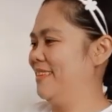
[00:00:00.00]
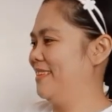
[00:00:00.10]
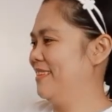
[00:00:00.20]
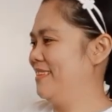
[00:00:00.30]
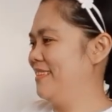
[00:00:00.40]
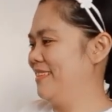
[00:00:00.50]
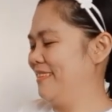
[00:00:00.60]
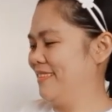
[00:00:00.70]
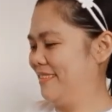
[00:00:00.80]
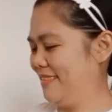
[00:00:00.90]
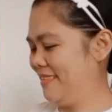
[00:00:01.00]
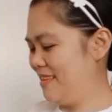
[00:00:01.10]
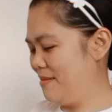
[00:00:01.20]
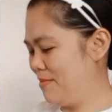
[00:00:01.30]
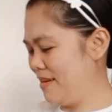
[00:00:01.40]
Oh,
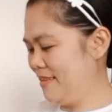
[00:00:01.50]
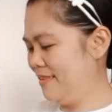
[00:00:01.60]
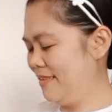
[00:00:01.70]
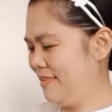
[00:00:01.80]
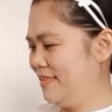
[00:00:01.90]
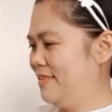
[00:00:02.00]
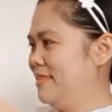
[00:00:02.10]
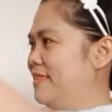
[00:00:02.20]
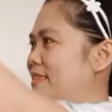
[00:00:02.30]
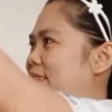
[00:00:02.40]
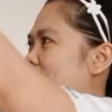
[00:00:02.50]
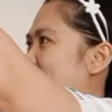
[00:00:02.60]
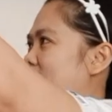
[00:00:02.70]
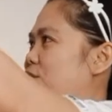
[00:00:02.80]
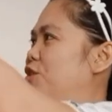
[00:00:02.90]
diba?
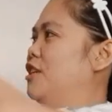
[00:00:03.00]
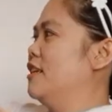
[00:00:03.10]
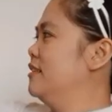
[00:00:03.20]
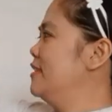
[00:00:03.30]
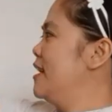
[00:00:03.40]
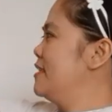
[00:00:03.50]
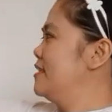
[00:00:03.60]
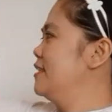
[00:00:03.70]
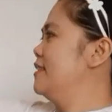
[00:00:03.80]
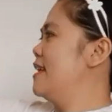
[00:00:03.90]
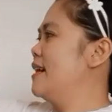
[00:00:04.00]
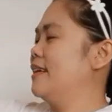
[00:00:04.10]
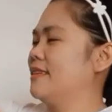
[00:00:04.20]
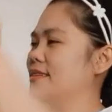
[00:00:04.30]
Ano siyang size siya sa akin,